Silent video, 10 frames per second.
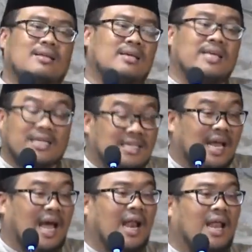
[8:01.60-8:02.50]
yang
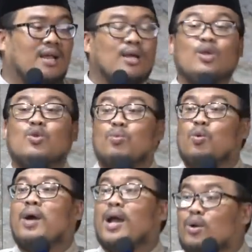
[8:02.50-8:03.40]
tidak halal, itu
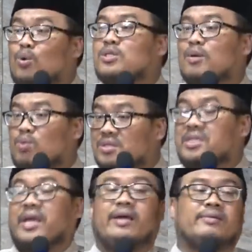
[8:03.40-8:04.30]
merupakan dosa buat
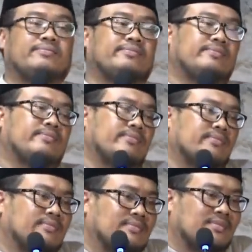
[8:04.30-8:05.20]
dia?"
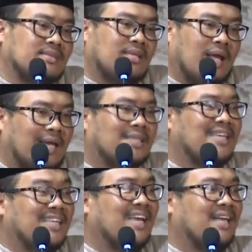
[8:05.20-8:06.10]

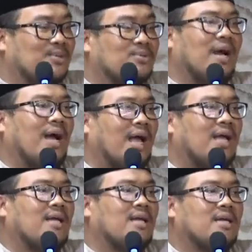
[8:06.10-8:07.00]
Artinya juga
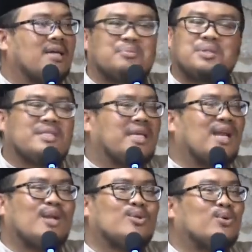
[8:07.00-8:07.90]

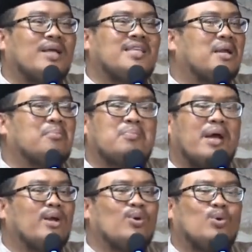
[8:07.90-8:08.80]
kemiskinan juga tidak
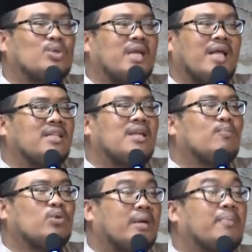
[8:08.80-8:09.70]
berbanding lurus dengan tidak
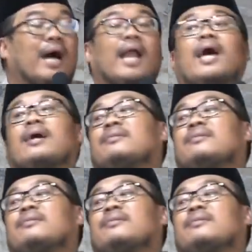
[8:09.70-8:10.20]
punya pahala.